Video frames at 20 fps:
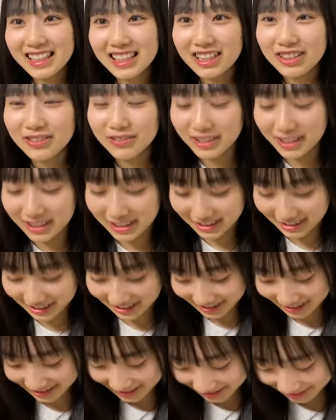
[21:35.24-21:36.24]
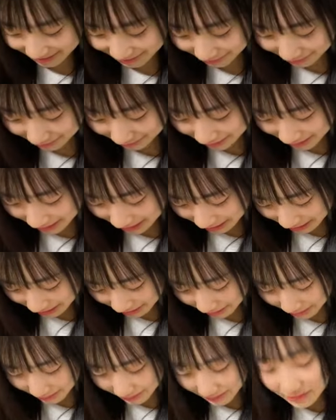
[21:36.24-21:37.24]
やば怖
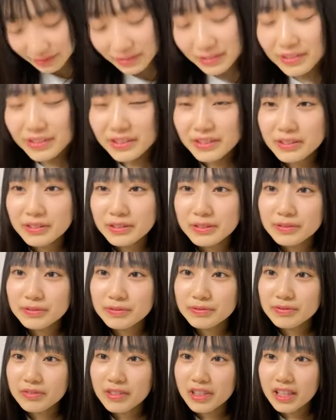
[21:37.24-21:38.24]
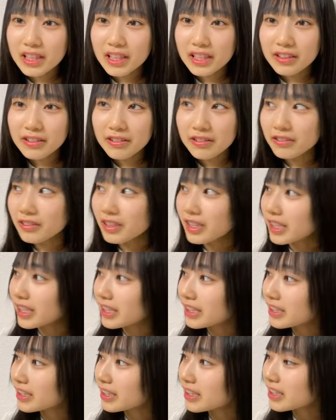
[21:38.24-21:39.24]
ちょっと怖
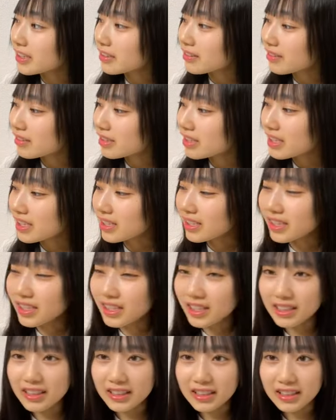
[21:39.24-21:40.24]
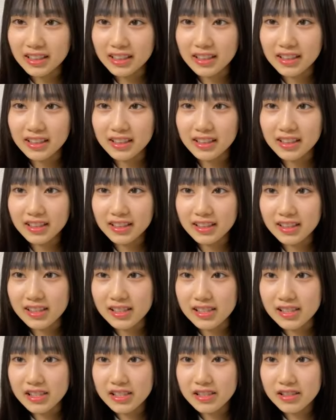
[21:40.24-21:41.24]
い一人で何やってんだって
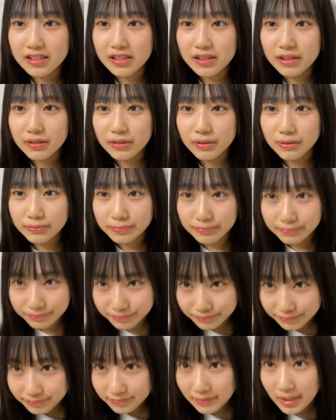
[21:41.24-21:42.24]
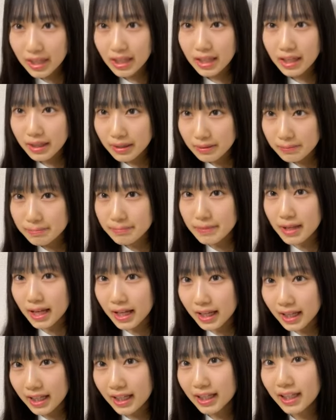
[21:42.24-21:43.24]
感じですま
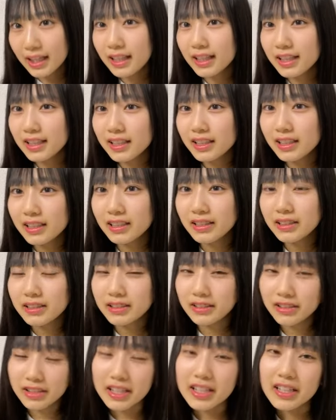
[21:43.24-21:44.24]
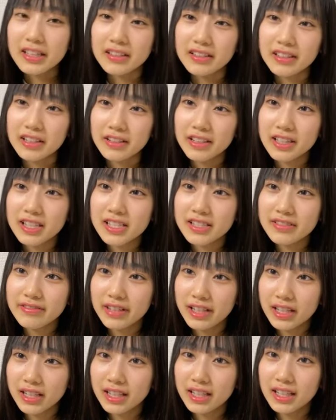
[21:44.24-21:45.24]
あとにかく私
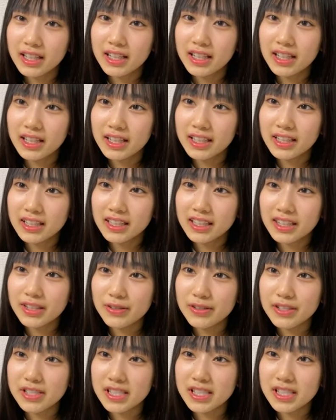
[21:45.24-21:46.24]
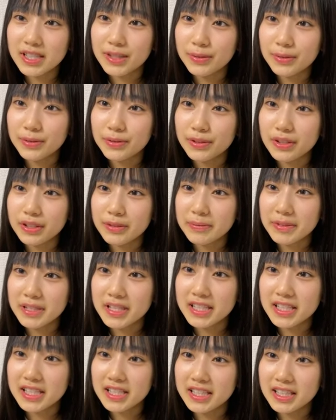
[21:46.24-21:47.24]
は来てほしいってことが
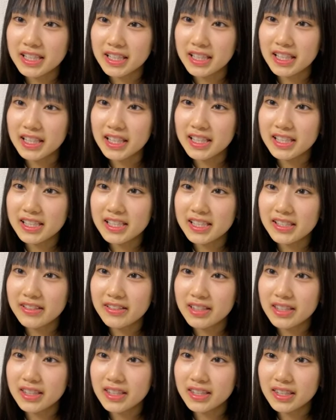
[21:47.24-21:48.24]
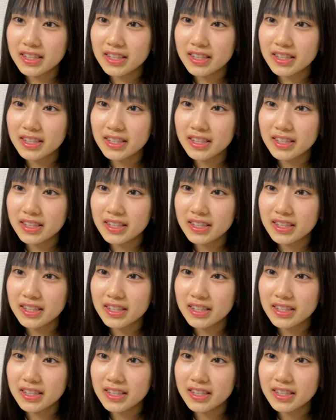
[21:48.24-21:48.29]
皆さんに伝わっ